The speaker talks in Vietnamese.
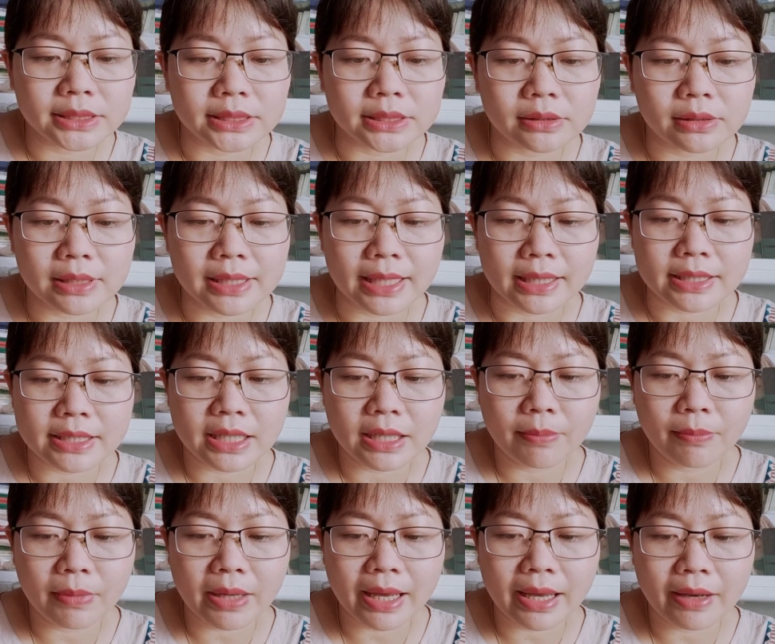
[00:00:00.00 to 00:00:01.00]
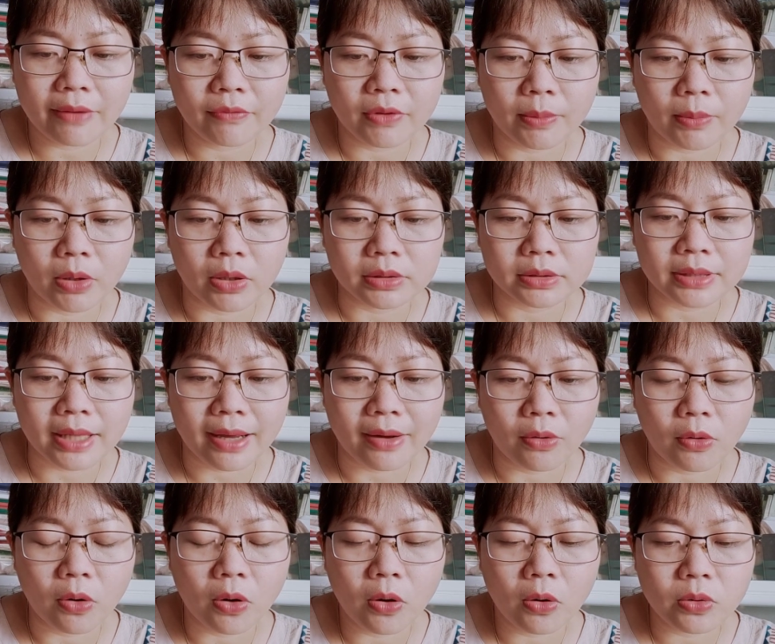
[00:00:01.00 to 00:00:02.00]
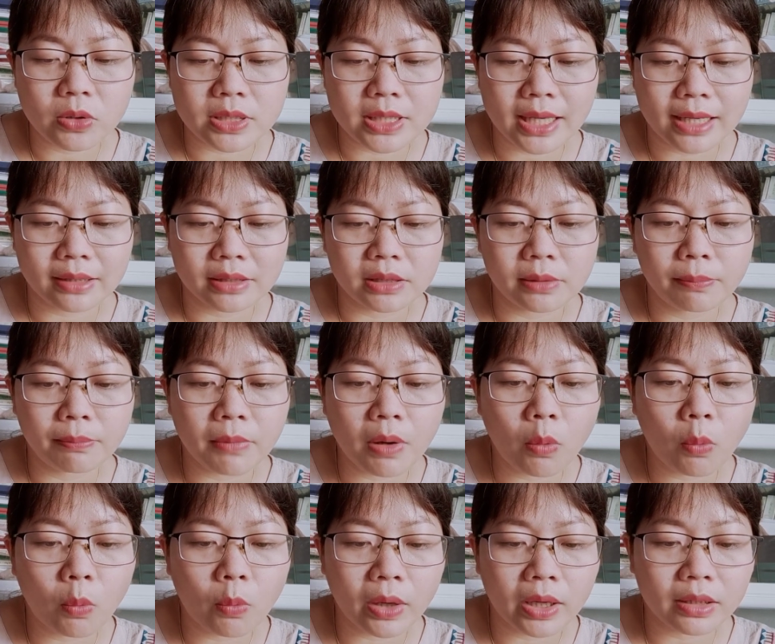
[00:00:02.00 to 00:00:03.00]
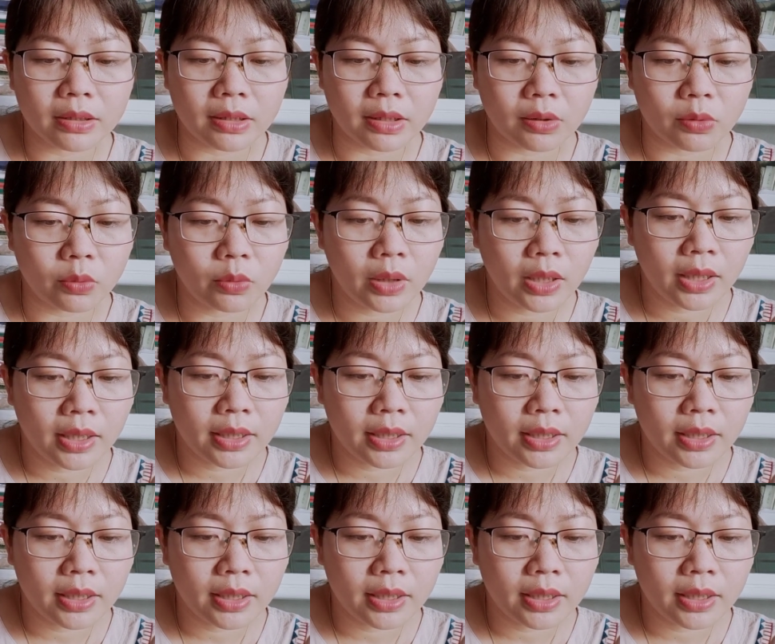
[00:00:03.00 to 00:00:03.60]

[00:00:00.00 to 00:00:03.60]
thường có giặc Simla và bọn tàu ô sang cướp bóc quấy nhiễu,